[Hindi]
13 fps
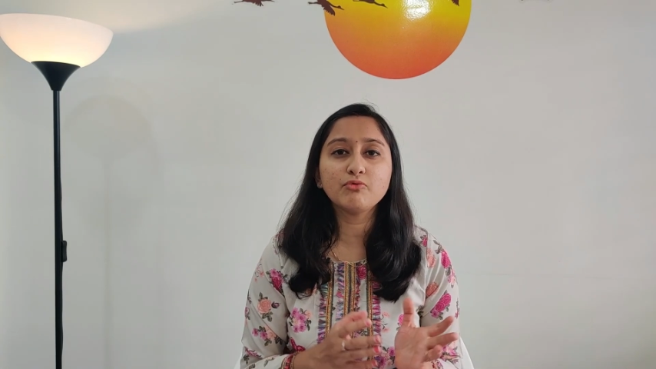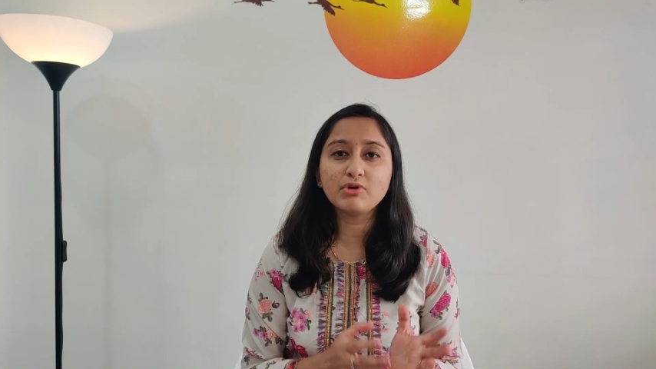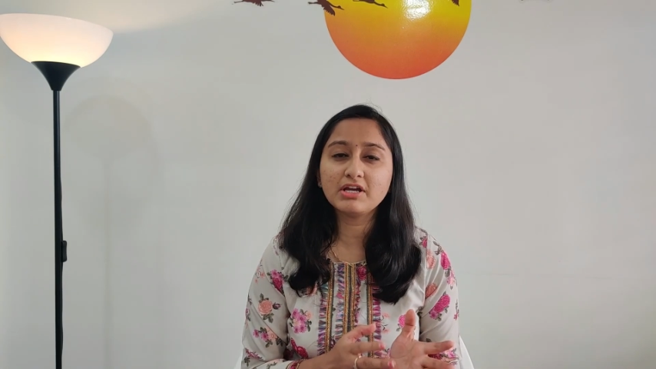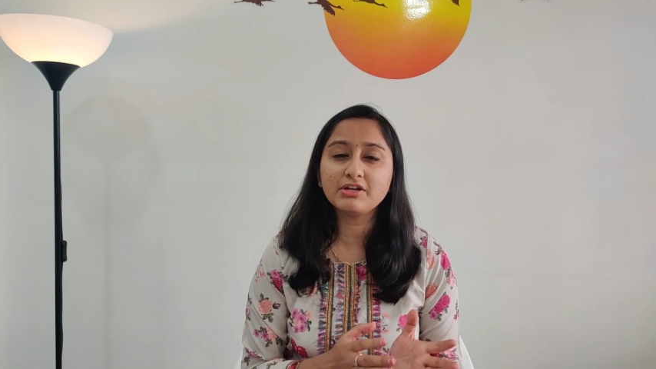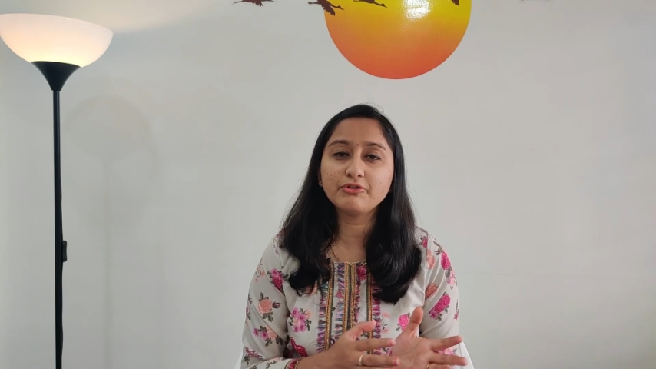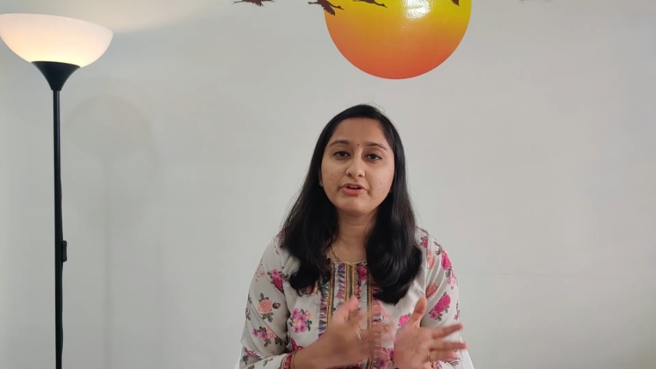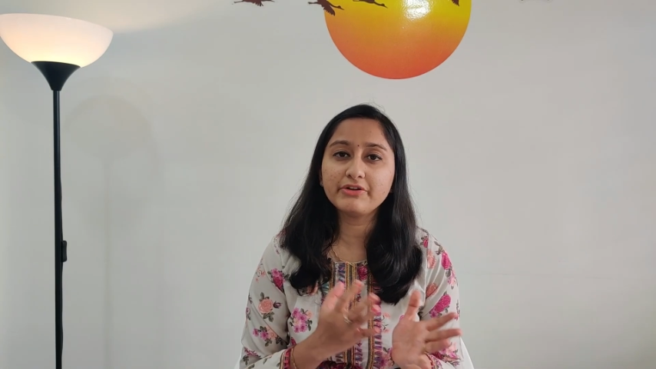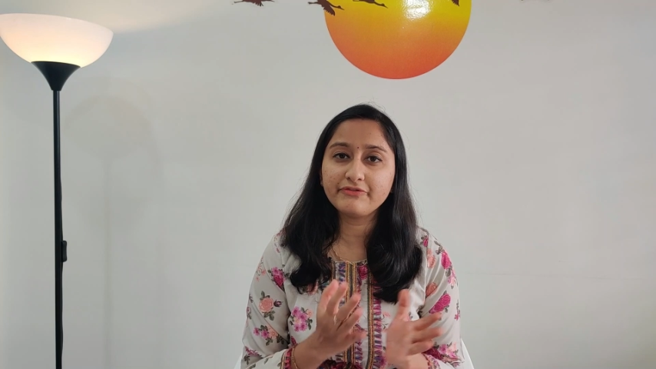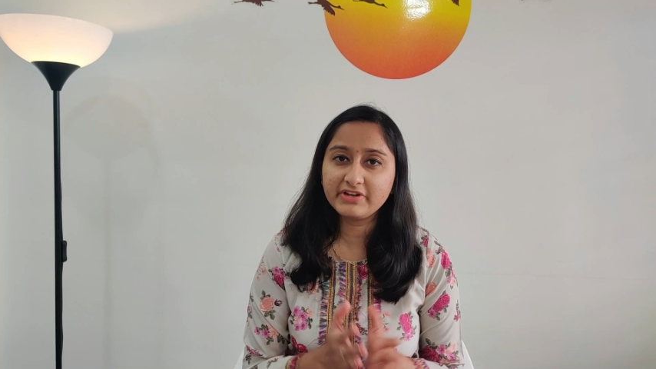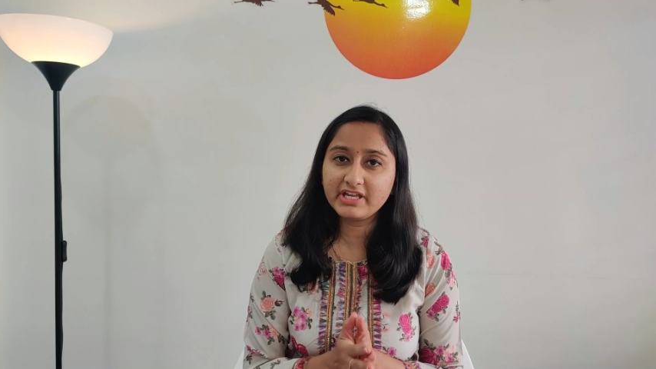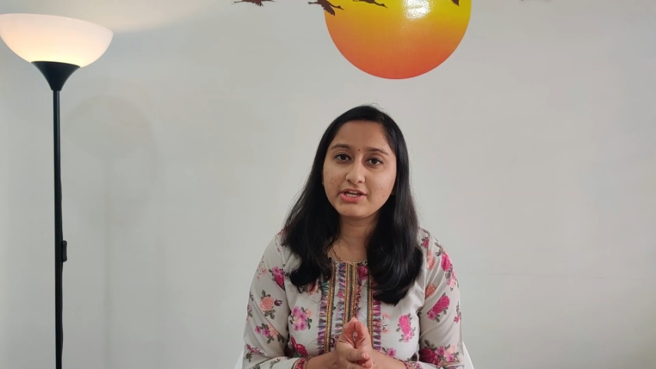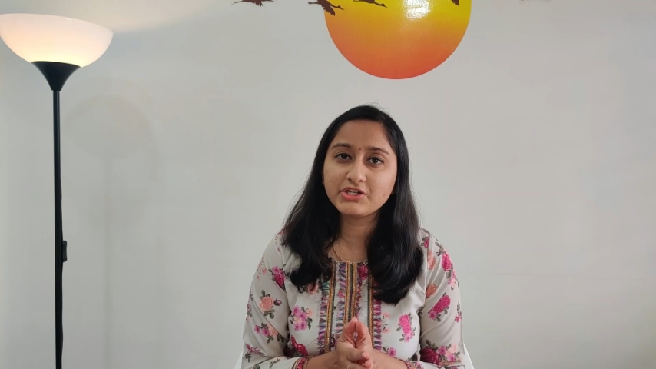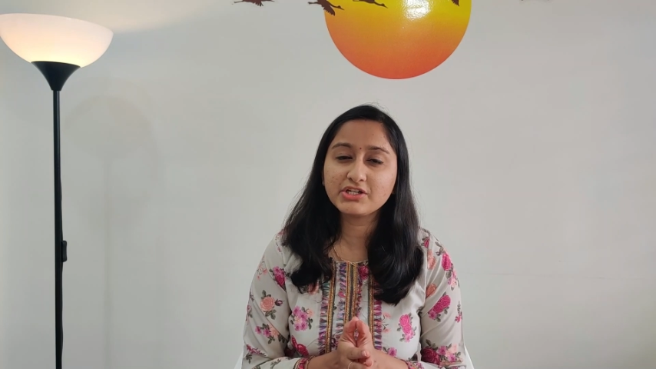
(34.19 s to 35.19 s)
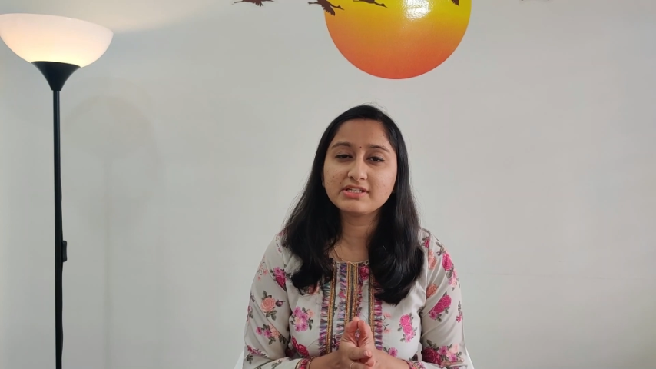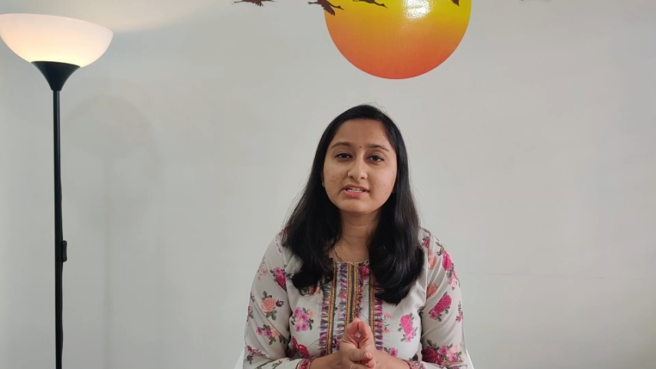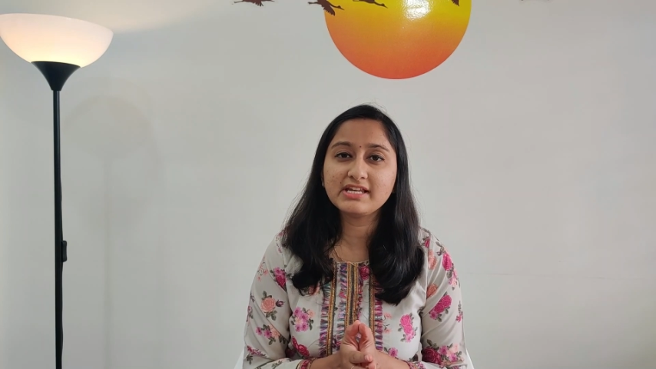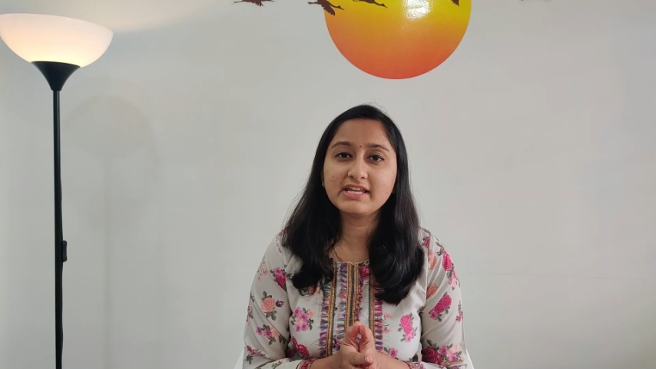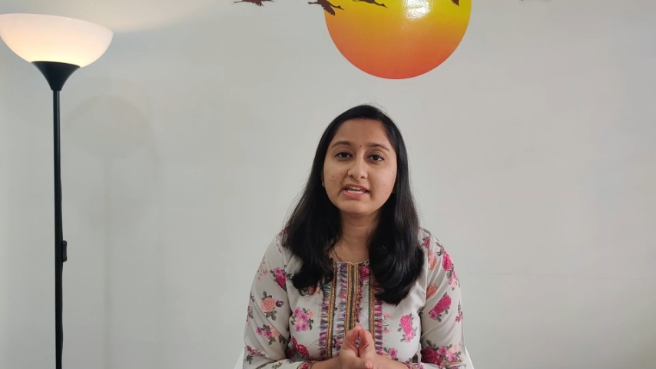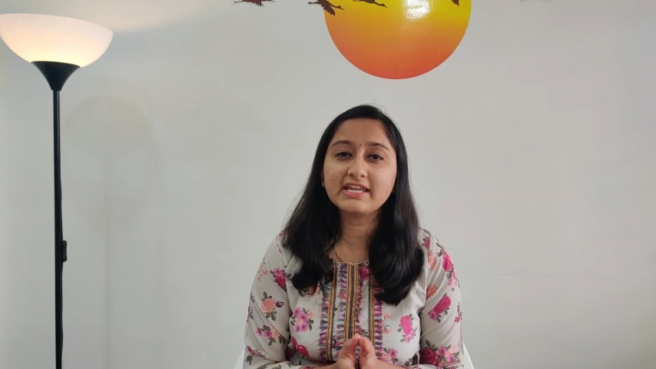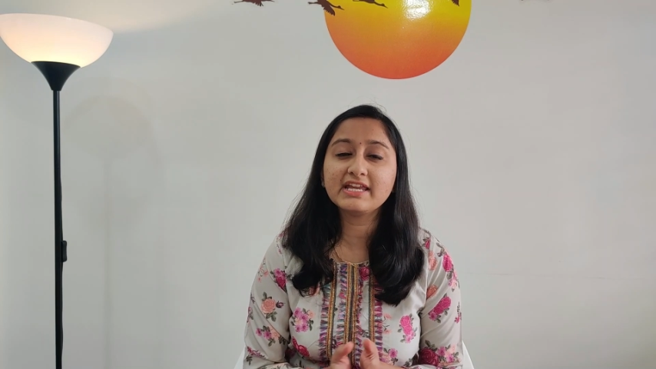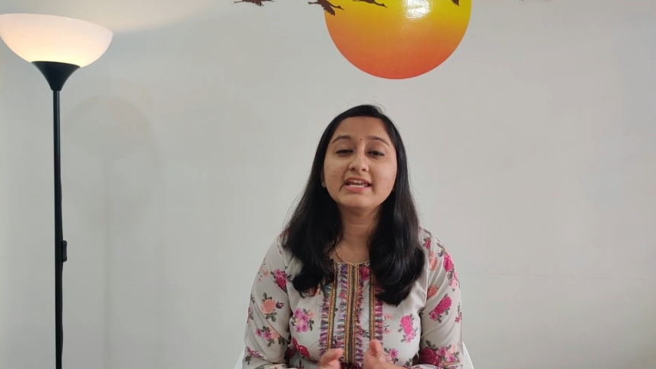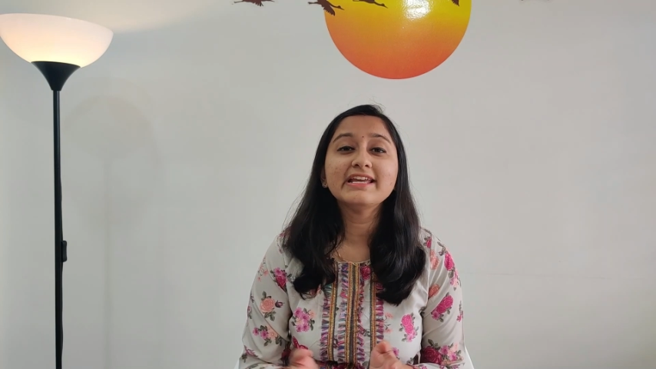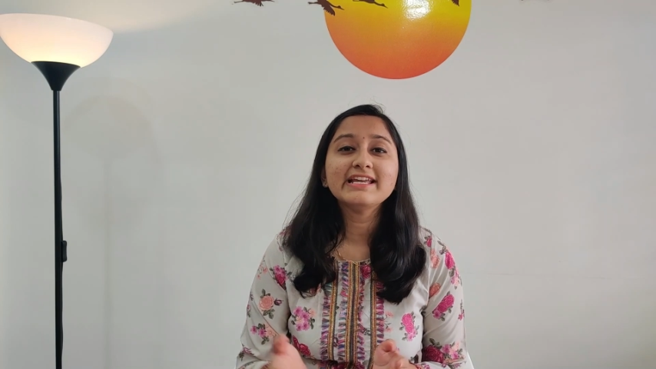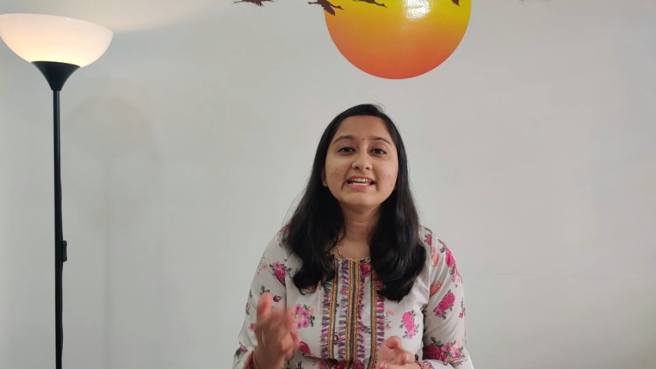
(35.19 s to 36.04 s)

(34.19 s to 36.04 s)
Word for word: पूरा नोटिफिकेशन से लेके